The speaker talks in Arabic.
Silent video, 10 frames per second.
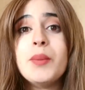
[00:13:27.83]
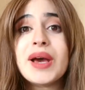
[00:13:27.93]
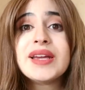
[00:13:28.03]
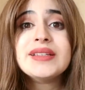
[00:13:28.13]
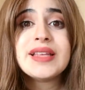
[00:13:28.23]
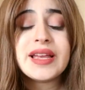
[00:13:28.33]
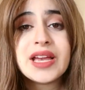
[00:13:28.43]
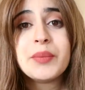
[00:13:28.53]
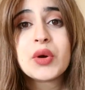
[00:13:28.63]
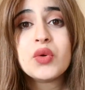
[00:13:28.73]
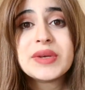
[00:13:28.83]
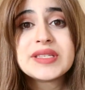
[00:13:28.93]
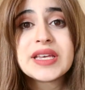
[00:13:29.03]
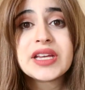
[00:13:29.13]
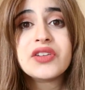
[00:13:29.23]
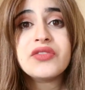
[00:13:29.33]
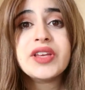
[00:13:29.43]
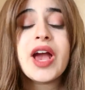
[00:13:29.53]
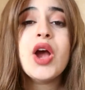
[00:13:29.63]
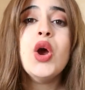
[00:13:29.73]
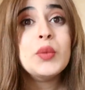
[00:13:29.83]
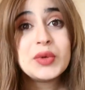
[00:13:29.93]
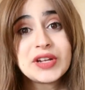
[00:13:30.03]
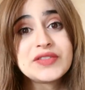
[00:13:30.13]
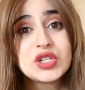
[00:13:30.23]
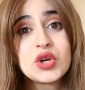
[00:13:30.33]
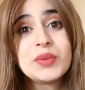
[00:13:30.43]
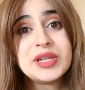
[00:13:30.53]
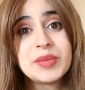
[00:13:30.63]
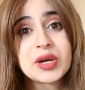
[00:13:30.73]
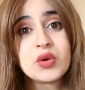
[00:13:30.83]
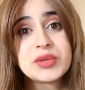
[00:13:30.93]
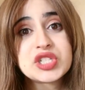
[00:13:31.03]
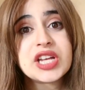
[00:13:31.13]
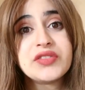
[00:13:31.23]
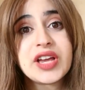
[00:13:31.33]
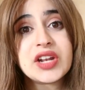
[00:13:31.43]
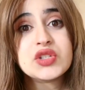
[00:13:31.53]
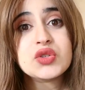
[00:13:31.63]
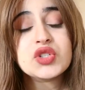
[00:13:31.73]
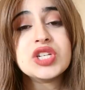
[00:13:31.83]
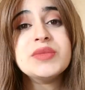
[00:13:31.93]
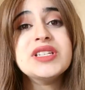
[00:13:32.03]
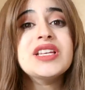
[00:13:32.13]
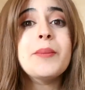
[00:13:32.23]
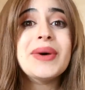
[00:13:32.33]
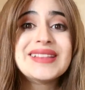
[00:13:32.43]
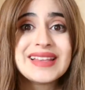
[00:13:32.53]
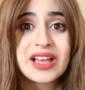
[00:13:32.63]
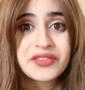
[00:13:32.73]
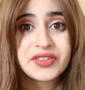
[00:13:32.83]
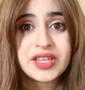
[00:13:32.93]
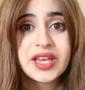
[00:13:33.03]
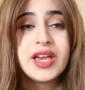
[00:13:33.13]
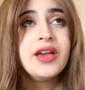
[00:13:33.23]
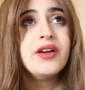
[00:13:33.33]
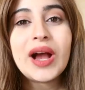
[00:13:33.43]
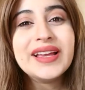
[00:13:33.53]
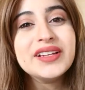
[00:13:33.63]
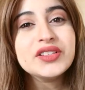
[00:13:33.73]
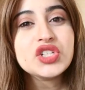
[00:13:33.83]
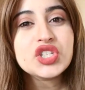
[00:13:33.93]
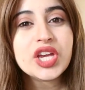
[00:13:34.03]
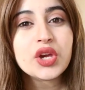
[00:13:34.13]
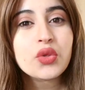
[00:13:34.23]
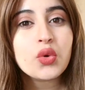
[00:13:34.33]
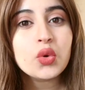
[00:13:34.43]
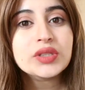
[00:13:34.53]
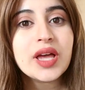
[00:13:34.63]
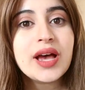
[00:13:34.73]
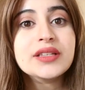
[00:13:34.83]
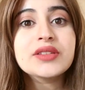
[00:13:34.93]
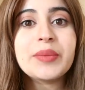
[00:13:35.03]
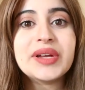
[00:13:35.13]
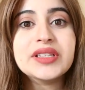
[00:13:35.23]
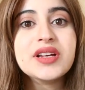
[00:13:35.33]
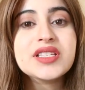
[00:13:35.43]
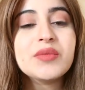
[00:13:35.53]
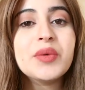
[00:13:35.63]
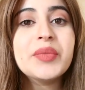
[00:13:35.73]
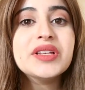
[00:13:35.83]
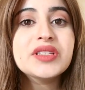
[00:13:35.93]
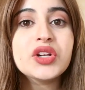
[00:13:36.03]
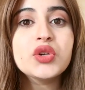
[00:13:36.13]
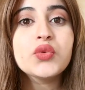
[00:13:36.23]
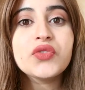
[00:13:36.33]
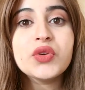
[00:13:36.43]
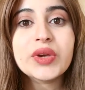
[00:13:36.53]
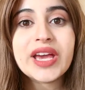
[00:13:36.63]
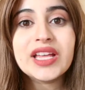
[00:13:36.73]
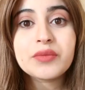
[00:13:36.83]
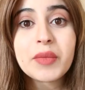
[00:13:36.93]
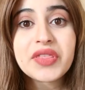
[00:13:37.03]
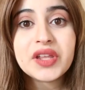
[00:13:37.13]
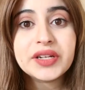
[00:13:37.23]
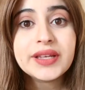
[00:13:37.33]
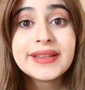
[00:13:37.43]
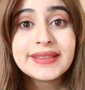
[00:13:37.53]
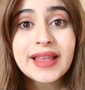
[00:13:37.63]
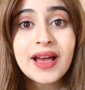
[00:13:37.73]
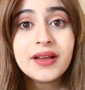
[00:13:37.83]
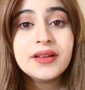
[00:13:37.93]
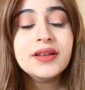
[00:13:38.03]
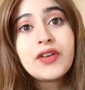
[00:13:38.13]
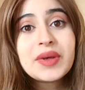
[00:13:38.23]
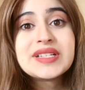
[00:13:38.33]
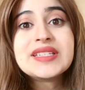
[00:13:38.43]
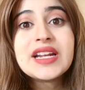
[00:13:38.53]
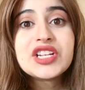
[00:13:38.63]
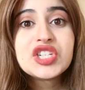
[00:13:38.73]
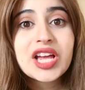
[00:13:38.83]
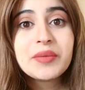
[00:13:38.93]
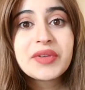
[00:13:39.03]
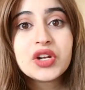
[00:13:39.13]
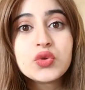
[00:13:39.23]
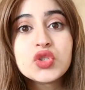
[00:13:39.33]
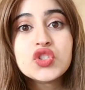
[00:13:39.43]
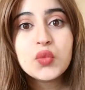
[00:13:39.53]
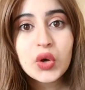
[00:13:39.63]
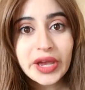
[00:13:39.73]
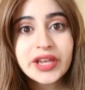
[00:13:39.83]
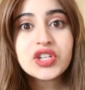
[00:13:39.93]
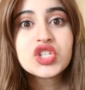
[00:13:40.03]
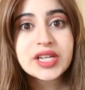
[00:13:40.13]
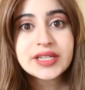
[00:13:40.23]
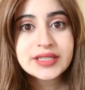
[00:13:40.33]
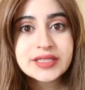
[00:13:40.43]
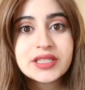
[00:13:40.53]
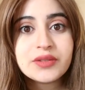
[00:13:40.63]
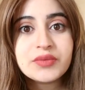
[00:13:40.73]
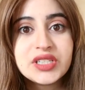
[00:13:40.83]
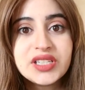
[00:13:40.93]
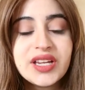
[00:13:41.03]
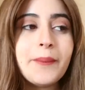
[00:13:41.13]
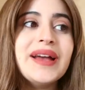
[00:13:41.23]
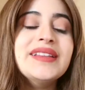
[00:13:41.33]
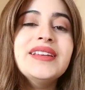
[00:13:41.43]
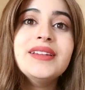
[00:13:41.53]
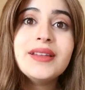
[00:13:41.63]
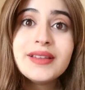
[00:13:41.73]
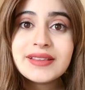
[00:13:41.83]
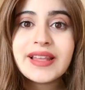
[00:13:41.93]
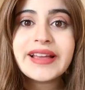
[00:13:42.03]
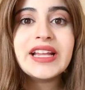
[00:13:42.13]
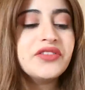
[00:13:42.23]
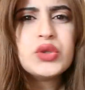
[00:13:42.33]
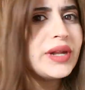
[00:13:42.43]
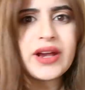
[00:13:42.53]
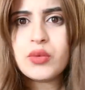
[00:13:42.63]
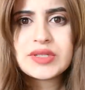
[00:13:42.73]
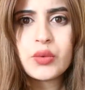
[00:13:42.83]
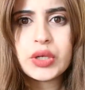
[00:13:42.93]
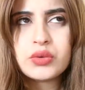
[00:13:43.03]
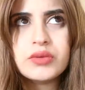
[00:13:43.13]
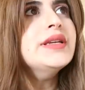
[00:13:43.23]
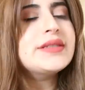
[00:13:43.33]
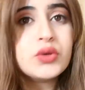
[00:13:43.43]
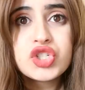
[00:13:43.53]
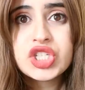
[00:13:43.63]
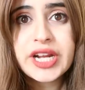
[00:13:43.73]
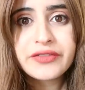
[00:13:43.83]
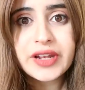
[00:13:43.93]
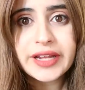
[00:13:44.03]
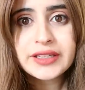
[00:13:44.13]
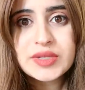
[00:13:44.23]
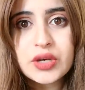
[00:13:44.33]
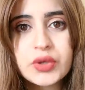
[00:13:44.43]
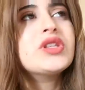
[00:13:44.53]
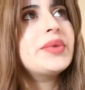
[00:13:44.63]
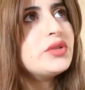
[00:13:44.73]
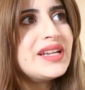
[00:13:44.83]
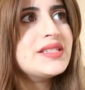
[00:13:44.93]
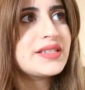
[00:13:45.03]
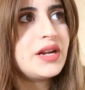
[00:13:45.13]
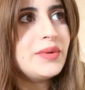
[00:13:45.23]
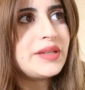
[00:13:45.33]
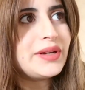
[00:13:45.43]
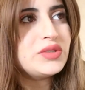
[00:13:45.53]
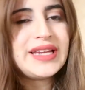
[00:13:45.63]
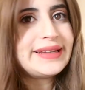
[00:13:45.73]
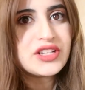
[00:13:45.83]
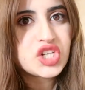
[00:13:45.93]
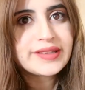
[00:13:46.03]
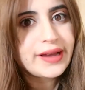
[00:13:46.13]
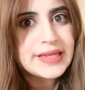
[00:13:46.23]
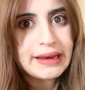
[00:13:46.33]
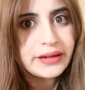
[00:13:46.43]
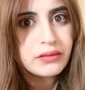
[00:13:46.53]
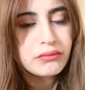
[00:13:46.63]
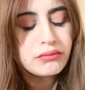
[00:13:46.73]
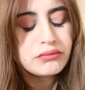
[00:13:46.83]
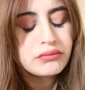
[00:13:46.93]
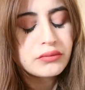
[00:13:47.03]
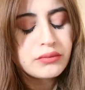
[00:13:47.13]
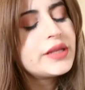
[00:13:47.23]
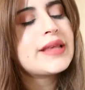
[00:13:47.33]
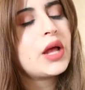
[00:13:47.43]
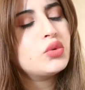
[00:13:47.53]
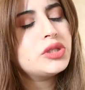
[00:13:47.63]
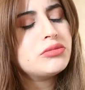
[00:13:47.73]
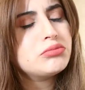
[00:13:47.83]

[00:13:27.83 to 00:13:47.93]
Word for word: بقيه الايام بكون بذاكر فيها وبنفس اليوم اللي بكون بشتغل فيه على السوشيال ميديا بطلع فيه واحيانا تجي هيك ضغوطات تبع دراسه ما بقدر انه في ويكند مثلا اطلع فبصير اشتغل مثلا اسبوعين شغل كتير منيح بعدين اطلع يعني قلت لايك او ما سويته سويت اشتراك في القناه او ما سويته تبعتيني على الانستغرام او ما تبعتوني يعني عن جد رح ازعل انا لا تزعلوني